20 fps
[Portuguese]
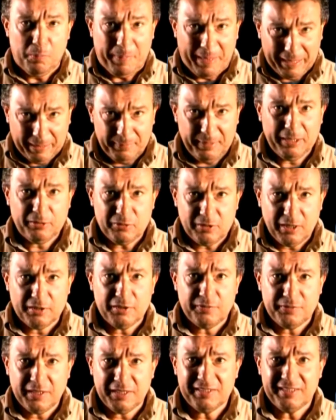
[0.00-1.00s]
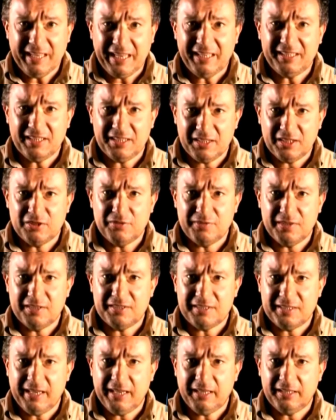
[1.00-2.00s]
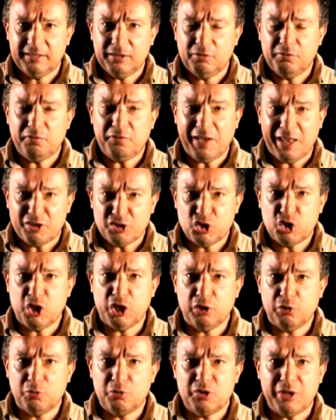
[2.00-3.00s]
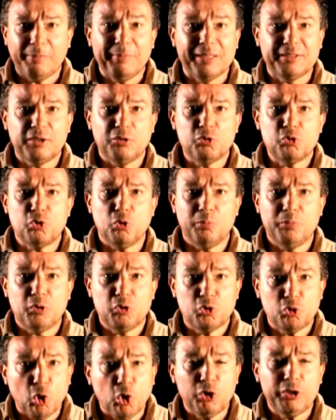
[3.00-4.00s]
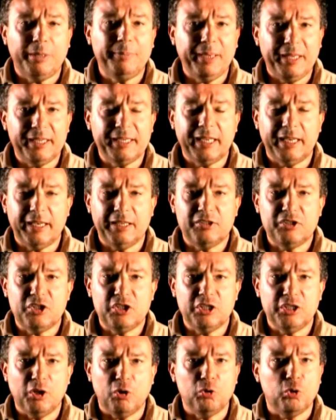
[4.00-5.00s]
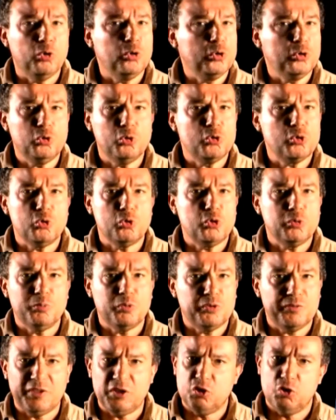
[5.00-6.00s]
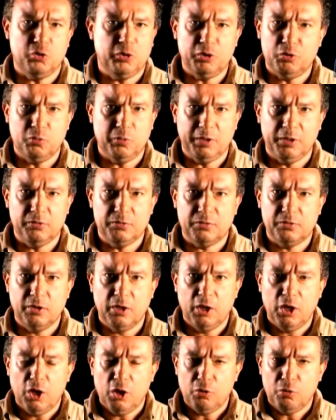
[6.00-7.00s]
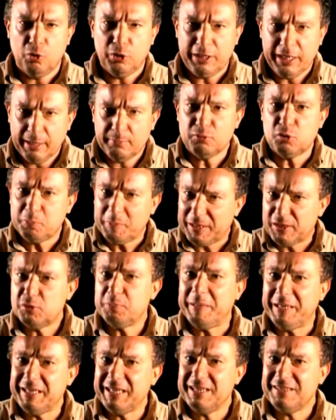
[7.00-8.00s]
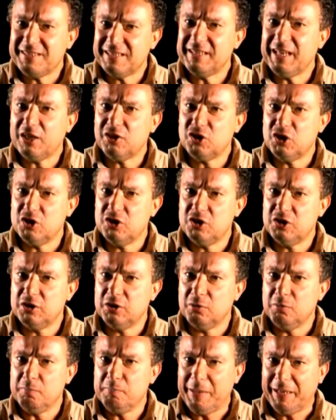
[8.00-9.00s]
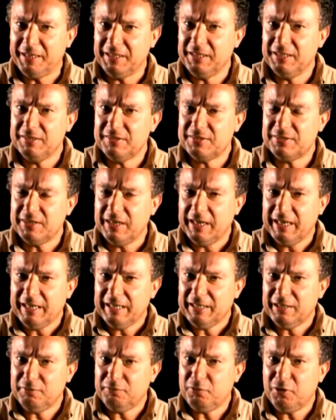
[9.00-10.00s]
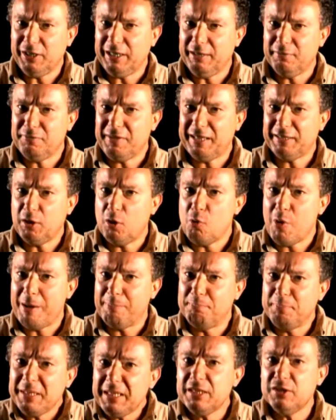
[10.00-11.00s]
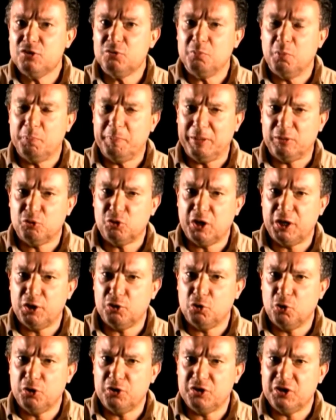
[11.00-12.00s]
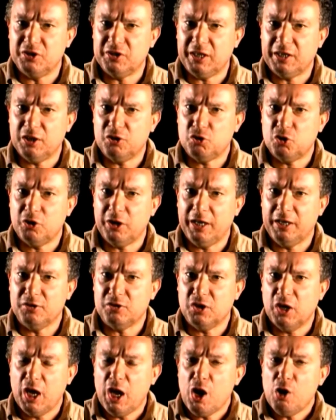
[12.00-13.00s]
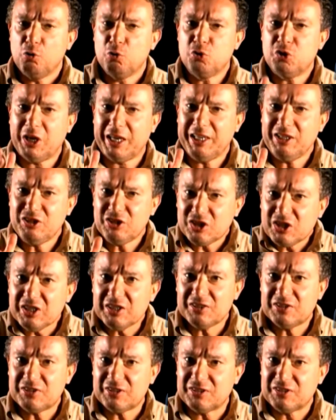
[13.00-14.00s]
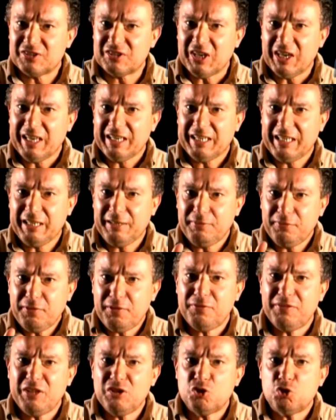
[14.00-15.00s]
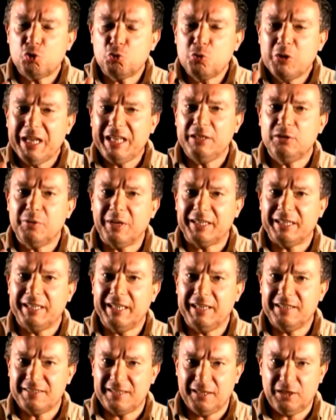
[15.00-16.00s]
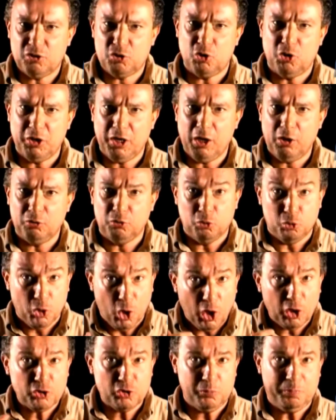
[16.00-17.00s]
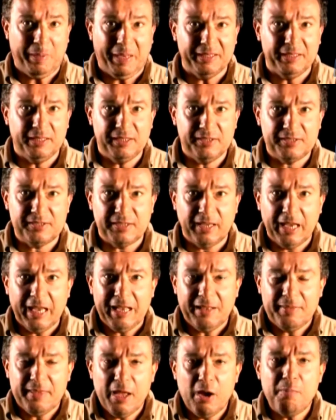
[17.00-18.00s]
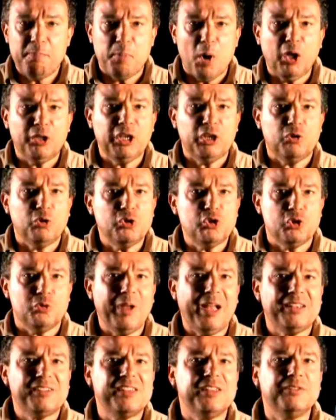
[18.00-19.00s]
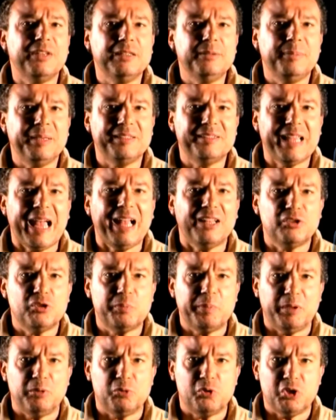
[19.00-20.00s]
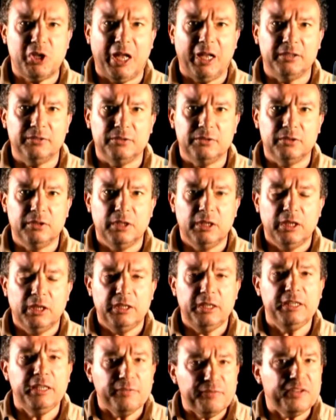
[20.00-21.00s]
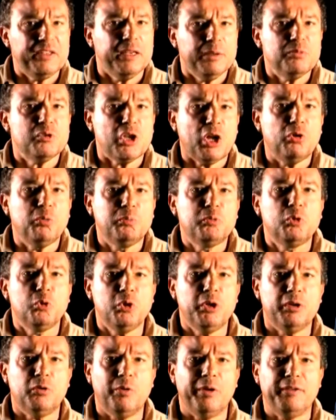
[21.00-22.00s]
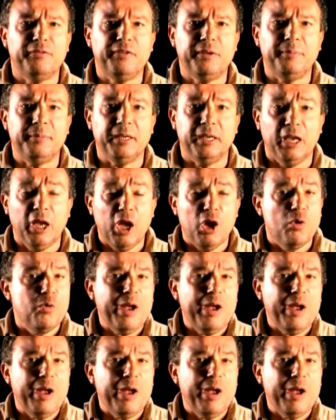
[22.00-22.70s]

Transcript: O pagamento da dívida interna e da dívida externa é um flagelo que se abateu sobre toda a América Latina ao longo dos últimos 28 anos. Olhemos para a experiência da Argentina, um país que foi levado ao abismo pelos credores internacionais. Os rentistas que vivem sugando a riqueza nacional do nosso país não podem continuar sendo alimentados pelo Estado e defendemos a ruptura com o FMI.